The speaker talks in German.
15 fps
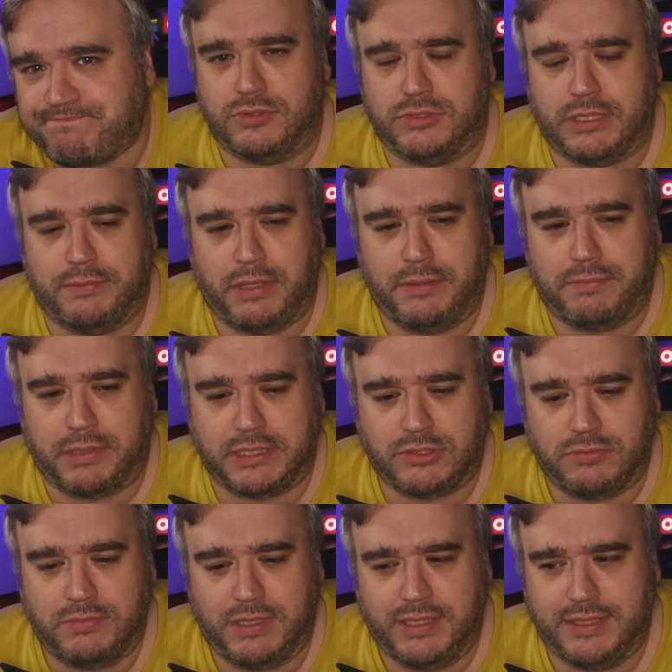Thema
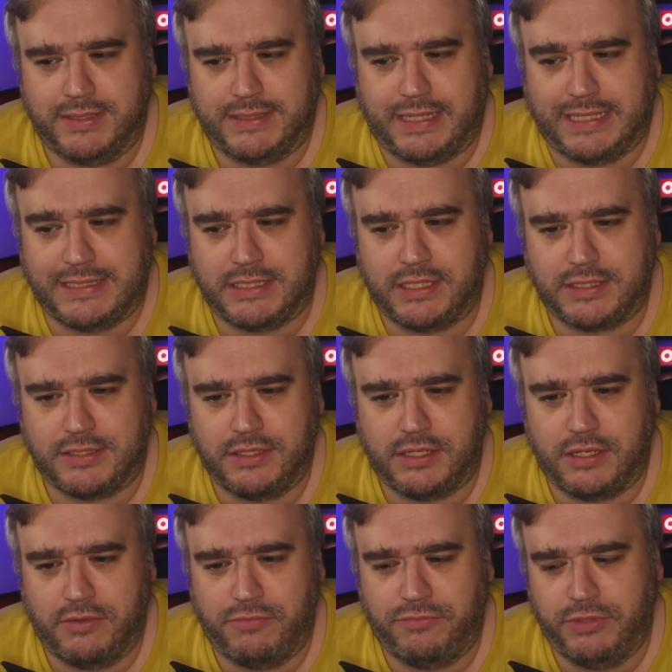Impressum, äh, da hat sich jetzt
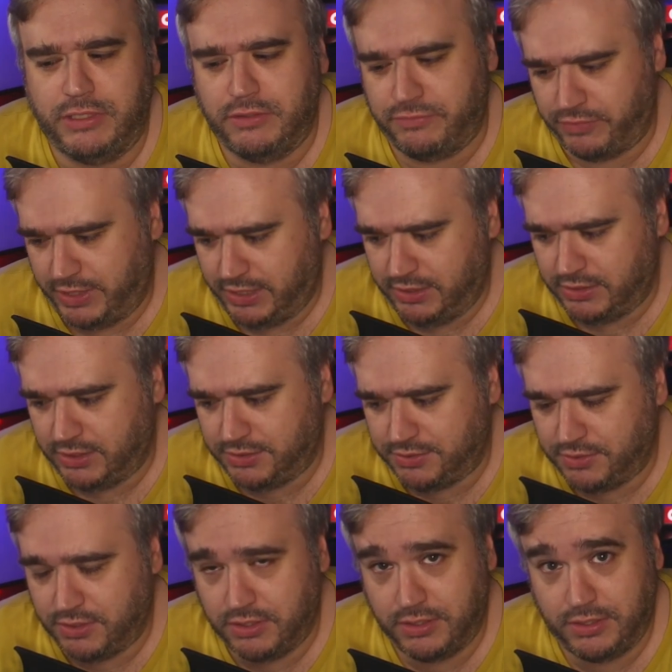nicht viel verändert.
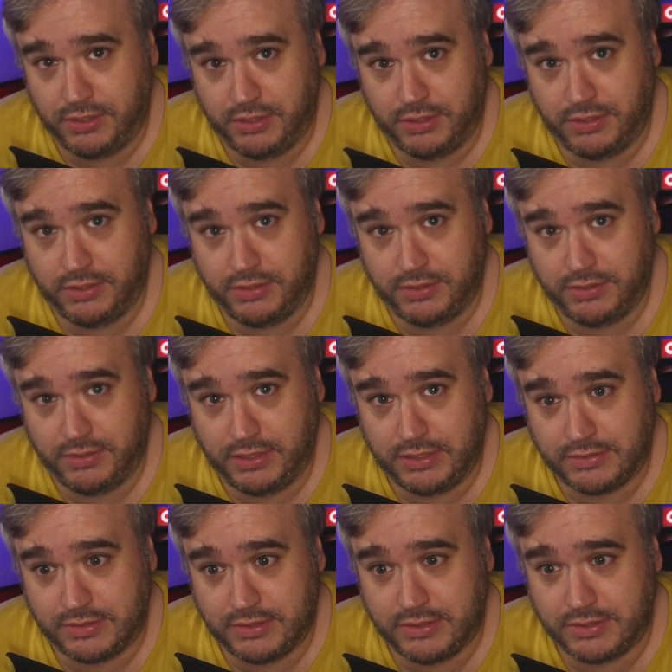Äh,
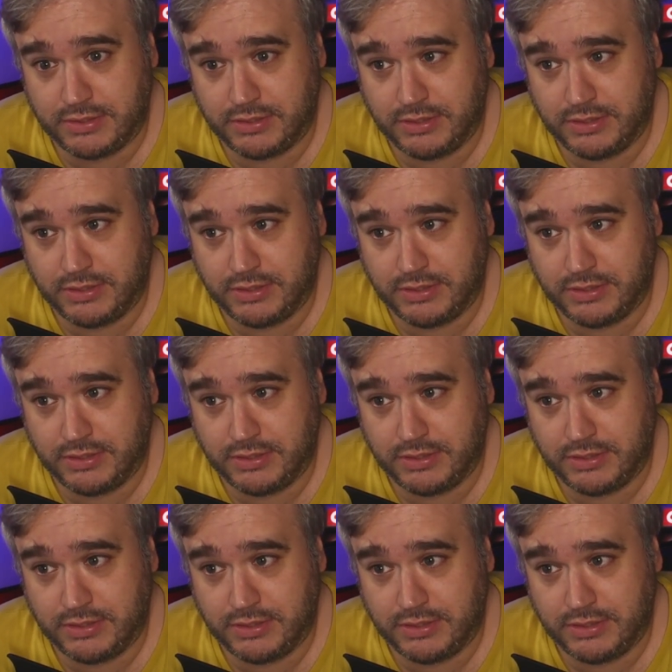es ist